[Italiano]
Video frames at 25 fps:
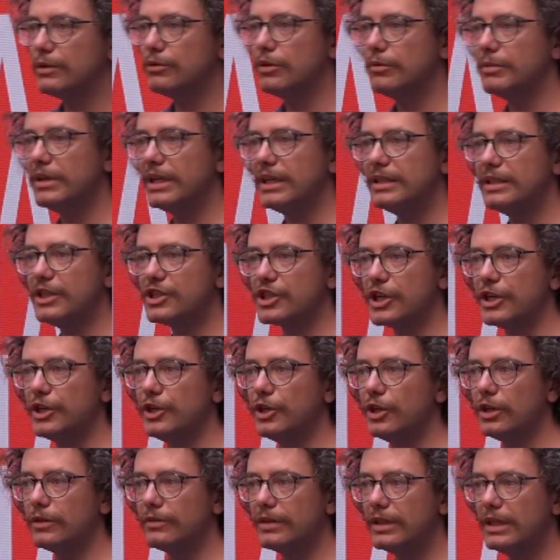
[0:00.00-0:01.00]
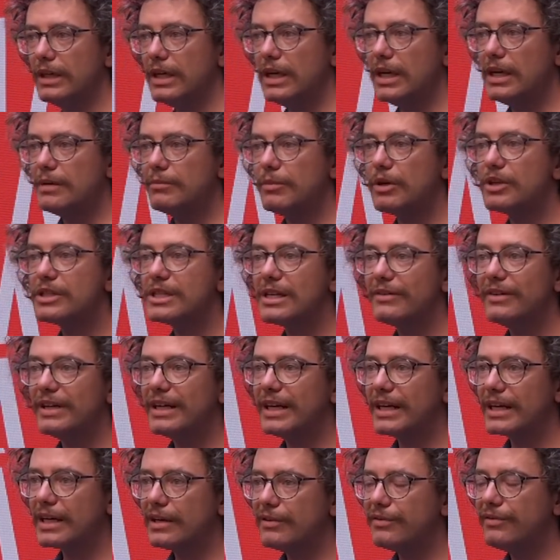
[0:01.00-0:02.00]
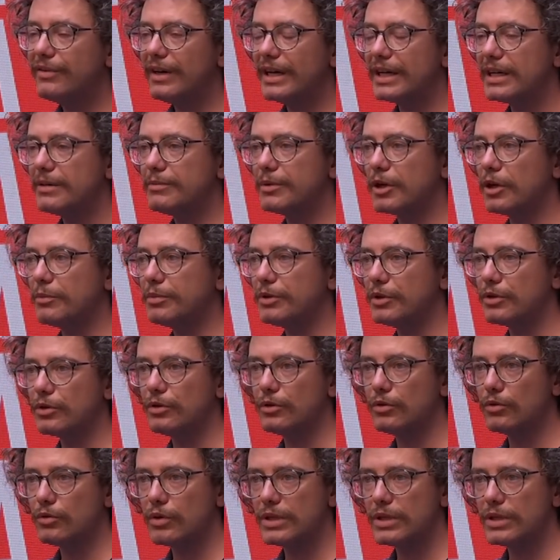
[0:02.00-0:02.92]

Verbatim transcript: 2019 possa avere a che fare proprio con,